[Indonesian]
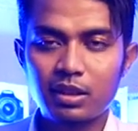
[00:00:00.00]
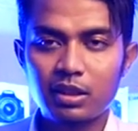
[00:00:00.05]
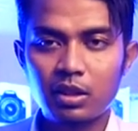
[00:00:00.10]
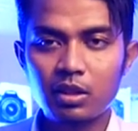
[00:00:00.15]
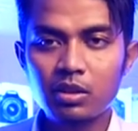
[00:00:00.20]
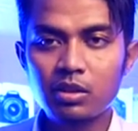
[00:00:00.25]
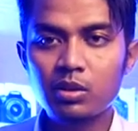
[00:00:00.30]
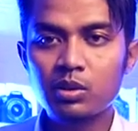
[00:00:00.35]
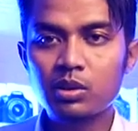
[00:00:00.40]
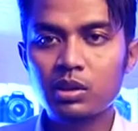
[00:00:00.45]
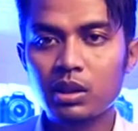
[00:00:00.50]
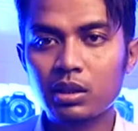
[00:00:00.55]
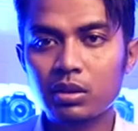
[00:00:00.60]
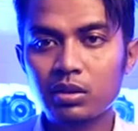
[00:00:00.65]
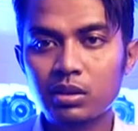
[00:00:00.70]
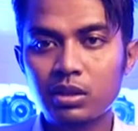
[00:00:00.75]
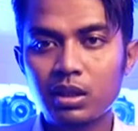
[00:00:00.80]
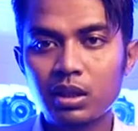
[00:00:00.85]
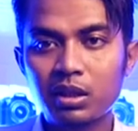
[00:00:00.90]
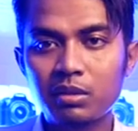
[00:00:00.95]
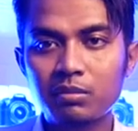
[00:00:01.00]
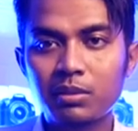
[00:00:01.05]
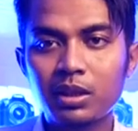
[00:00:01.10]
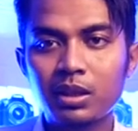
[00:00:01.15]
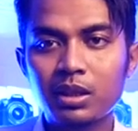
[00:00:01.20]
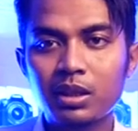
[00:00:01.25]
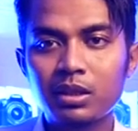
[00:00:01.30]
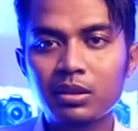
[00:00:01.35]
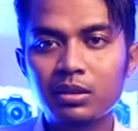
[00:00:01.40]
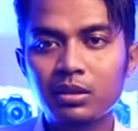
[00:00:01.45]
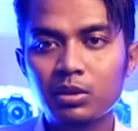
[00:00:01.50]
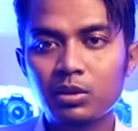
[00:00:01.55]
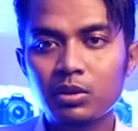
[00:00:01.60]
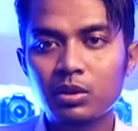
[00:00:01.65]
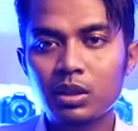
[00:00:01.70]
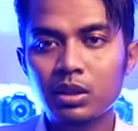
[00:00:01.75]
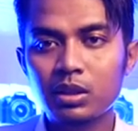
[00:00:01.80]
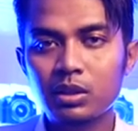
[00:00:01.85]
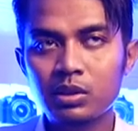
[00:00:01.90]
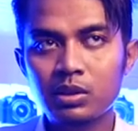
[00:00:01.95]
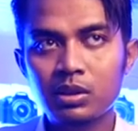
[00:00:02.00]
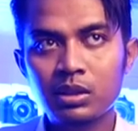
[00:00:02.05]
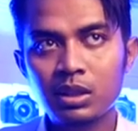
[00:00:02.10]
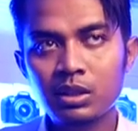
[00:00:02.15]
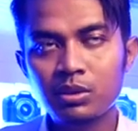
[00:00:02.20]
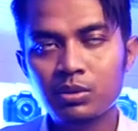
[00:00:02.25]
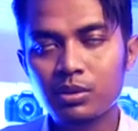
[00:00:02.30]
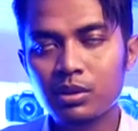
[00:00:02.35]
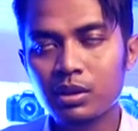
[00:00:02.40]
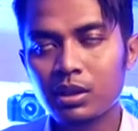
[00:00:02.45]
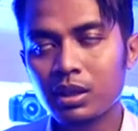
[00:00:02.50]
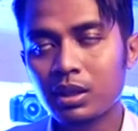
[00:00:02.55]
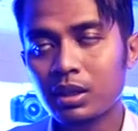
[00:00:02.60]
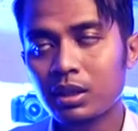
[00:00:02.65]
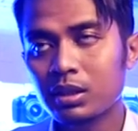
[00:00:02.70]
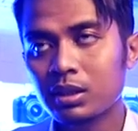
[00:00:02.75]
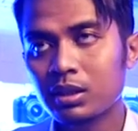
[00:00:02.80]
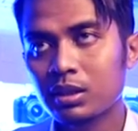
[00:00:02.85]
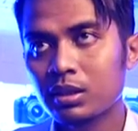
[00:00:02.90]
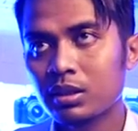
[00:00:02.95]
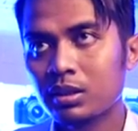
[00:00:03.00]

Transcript: lapse terus 700D gimana 700D juga